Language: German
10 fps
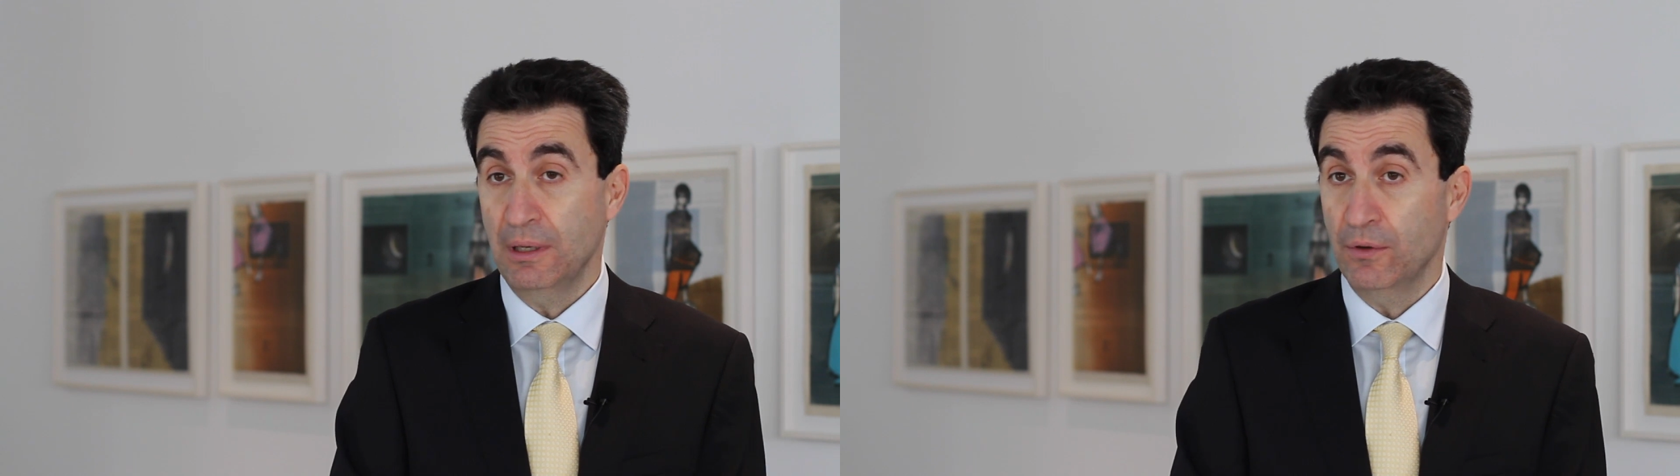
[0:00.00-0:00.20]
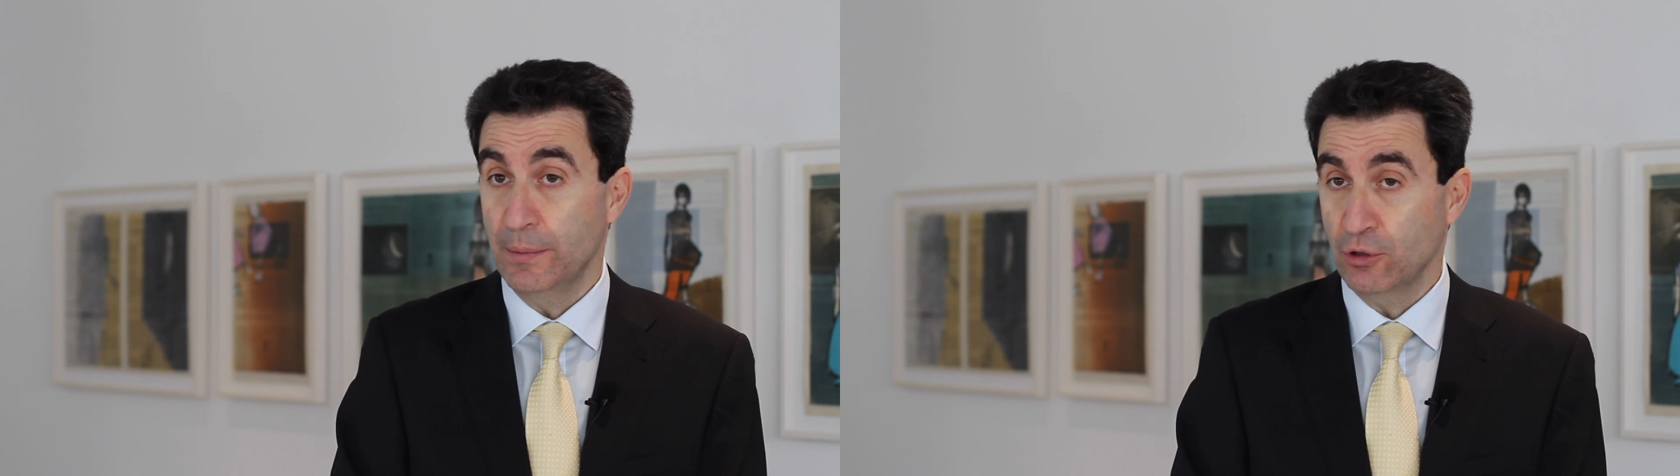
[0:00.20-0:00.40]

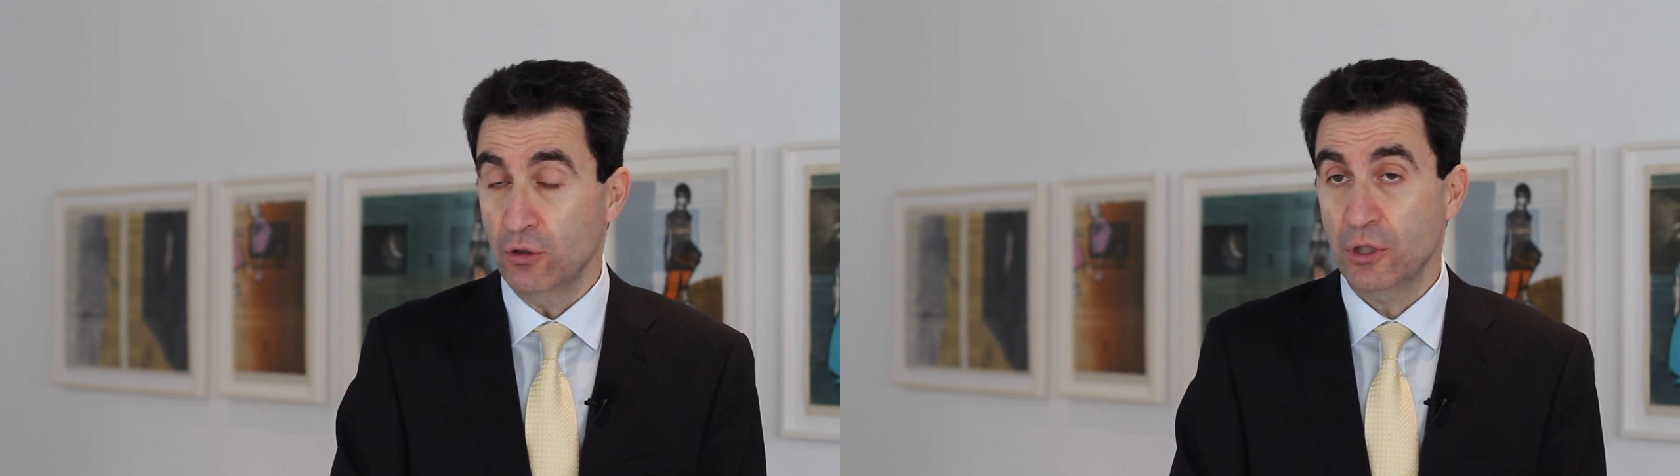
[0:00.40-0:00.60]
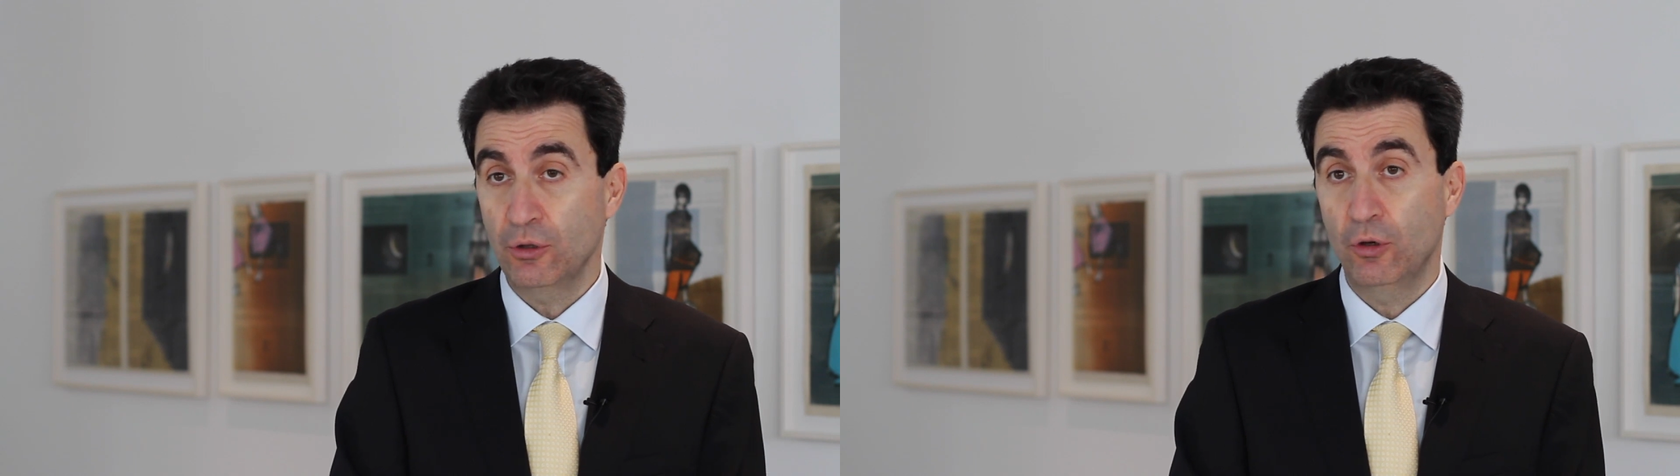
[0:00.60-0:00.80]

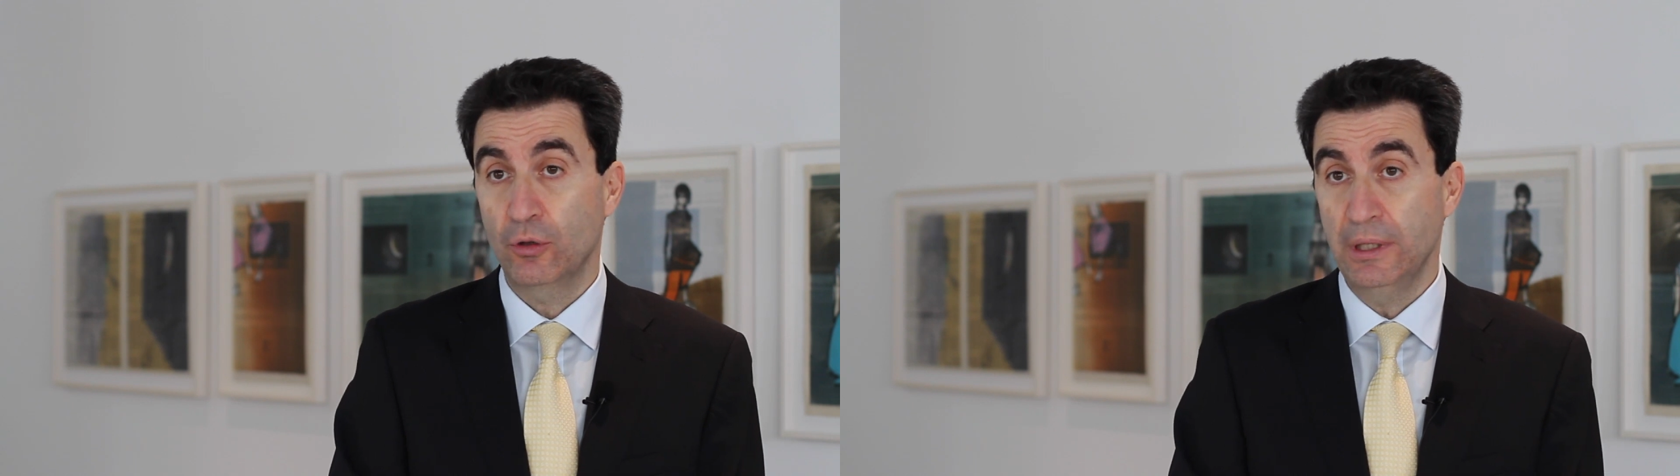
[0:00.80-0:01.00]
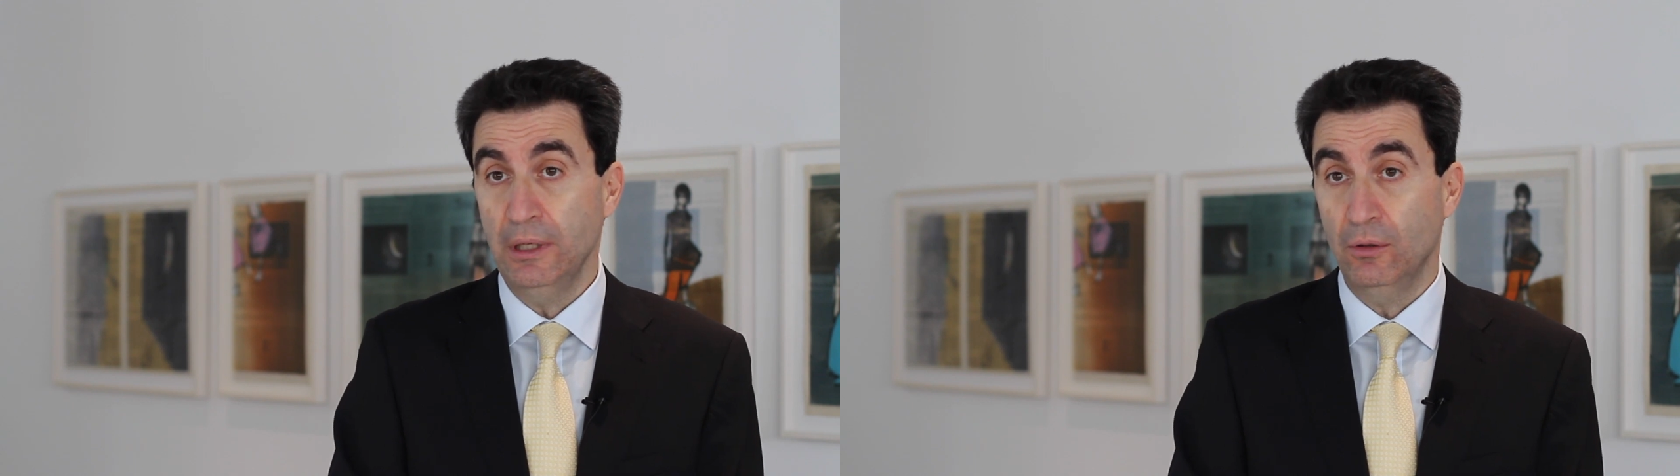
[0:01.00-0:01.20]

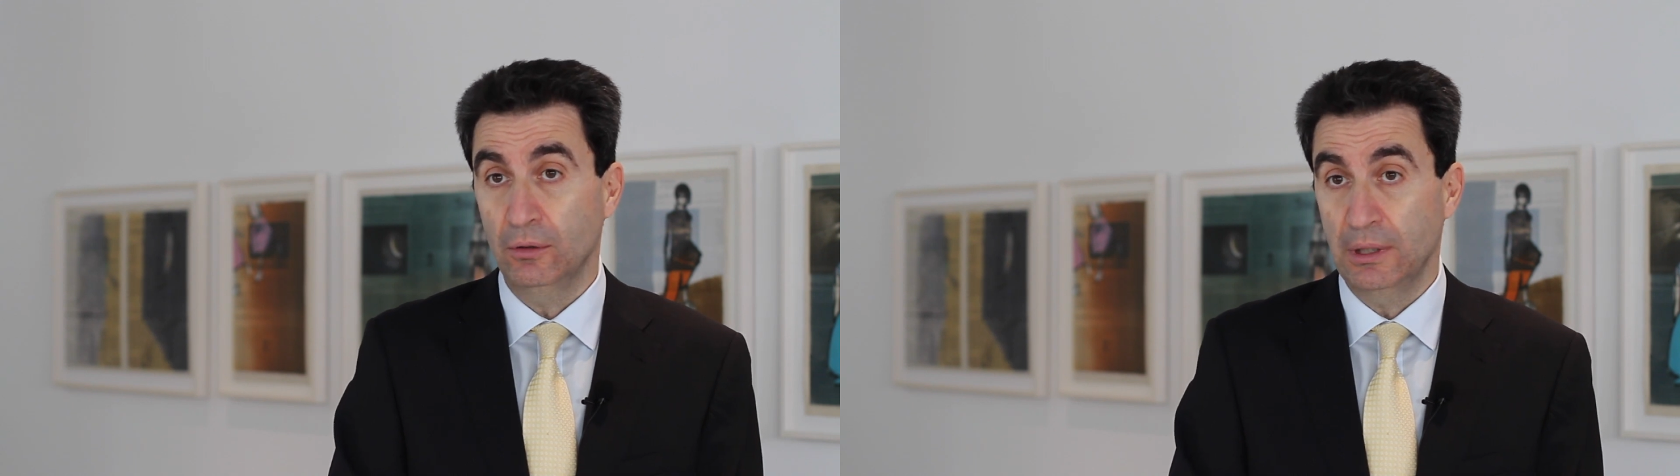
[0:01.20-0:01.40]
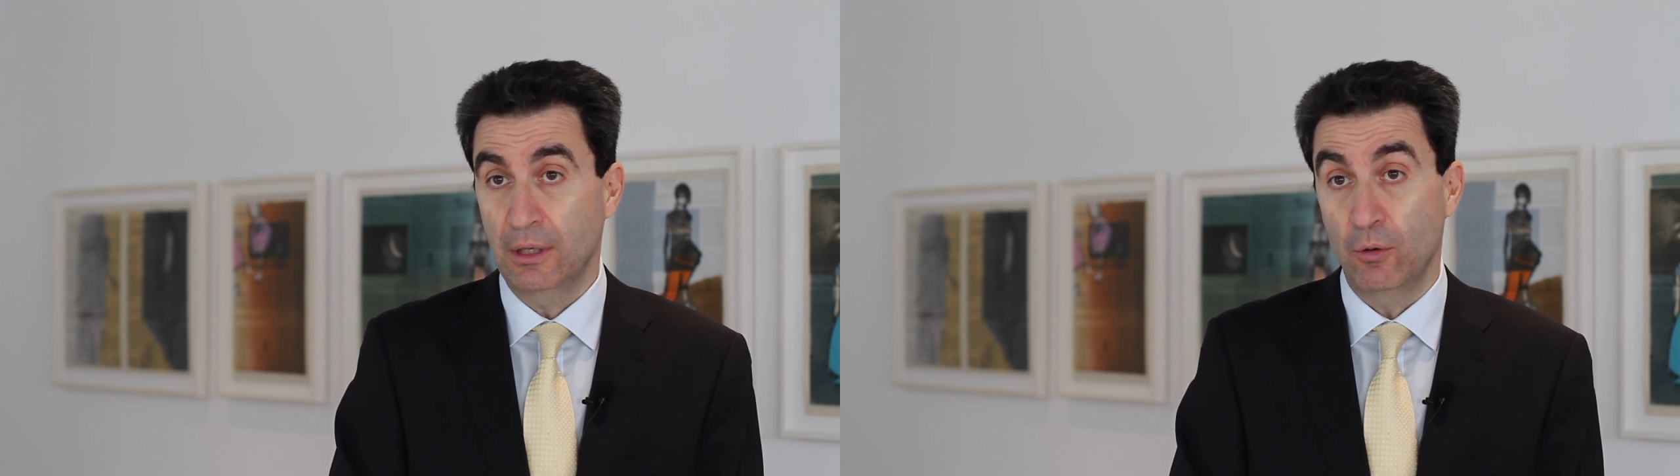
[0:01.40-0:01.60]
Informationstechnologie oder der